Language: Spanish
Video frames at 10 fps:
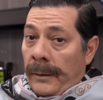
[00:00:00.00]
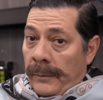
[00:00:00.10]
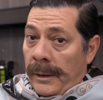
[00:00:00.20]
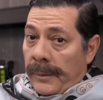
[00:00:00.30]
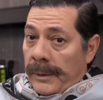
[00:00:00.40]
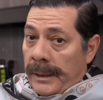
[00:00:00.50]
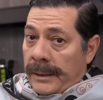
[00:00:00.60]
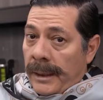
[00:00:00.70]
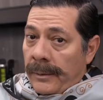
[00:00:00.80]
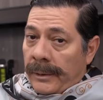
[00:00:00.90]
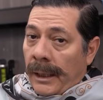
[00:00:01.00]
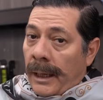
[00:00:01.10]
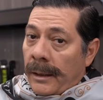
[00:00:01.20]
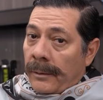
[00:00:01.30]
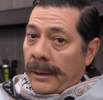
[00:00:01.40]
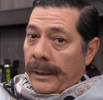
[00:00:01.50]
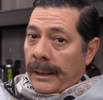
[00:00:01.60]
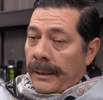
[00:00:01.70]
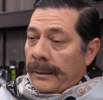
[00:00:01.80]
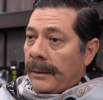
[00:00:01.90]
Bueno, pues aquí estamos arrancando el
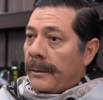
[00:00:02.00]
día.